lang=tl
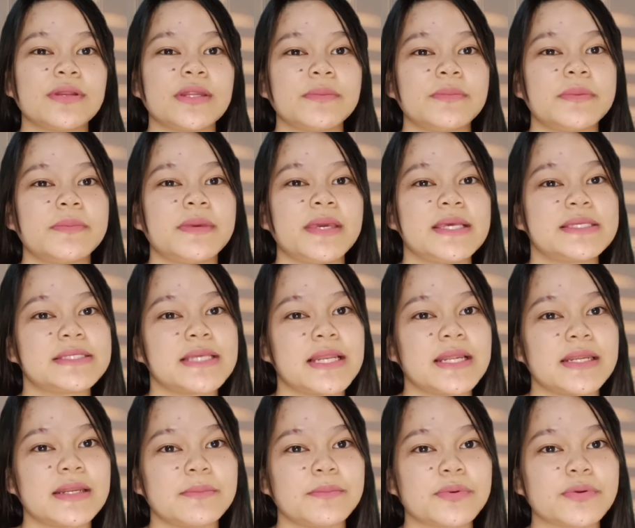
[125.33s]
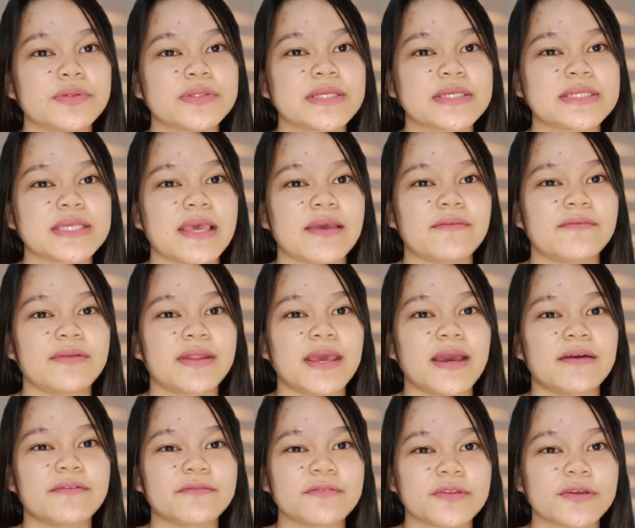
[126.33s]
nagbibigay sila ng prutas every
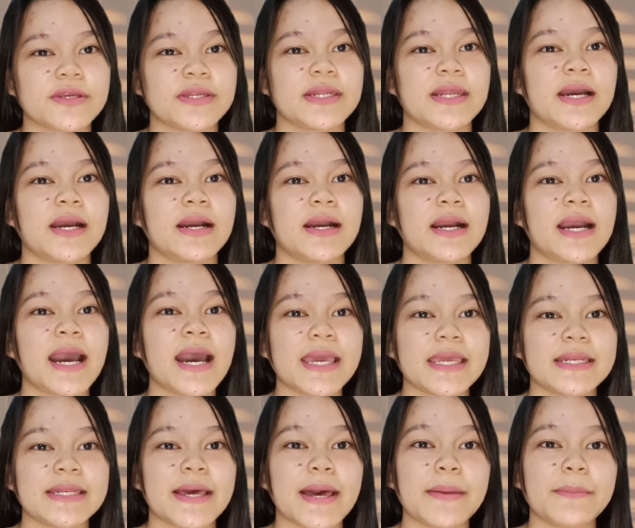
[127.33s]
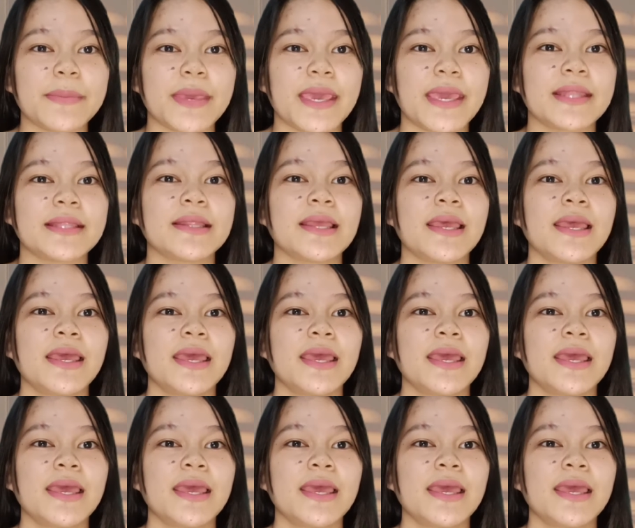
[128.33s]
after ng kain namin.